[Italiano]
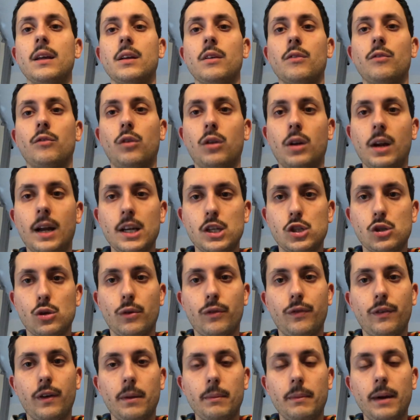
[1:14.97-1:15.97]
vorrei
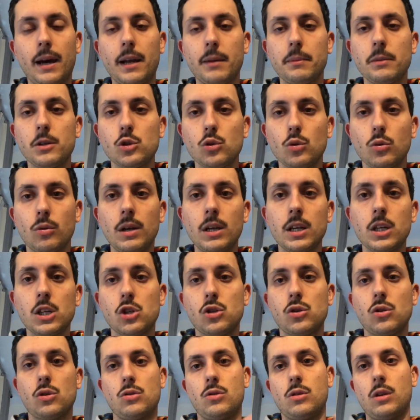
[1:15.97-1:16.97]
soffermarmi su quelli che
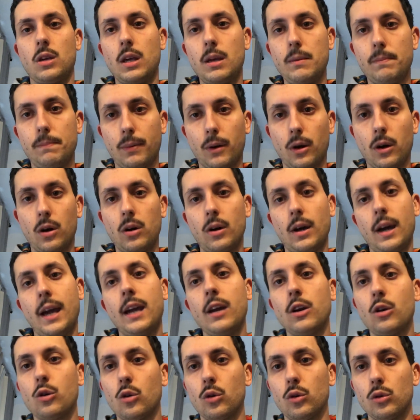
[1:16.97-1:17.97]
sono i pro e
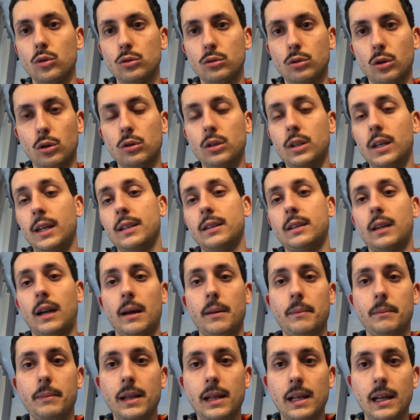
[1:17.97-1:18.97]
i contro di
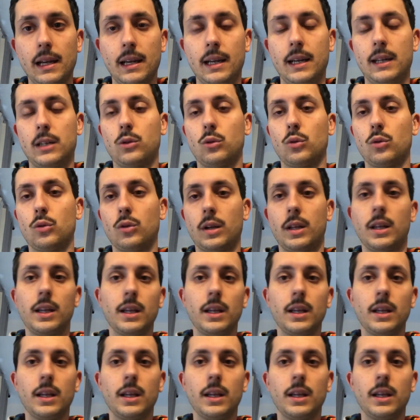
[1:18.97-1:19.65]
entrambi gli allenatori,